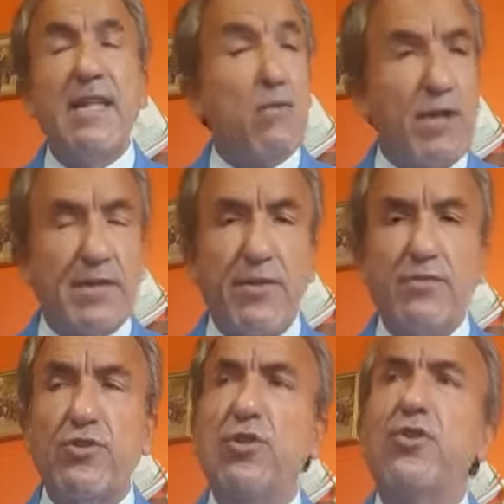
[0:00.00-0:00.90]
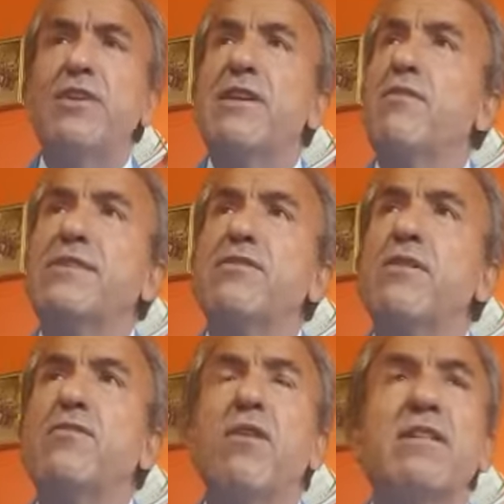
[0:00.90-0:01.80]
da quattro giorni, questo è
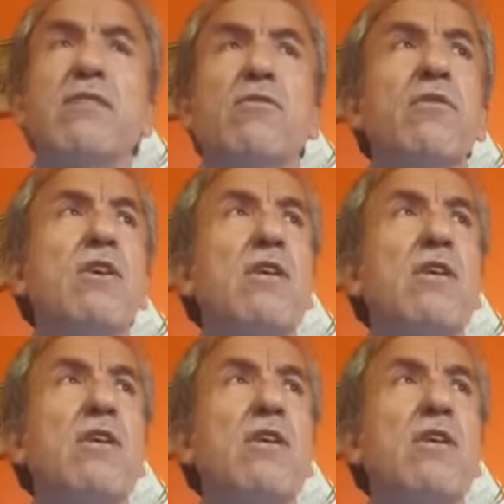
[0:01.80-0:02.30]
il quarto,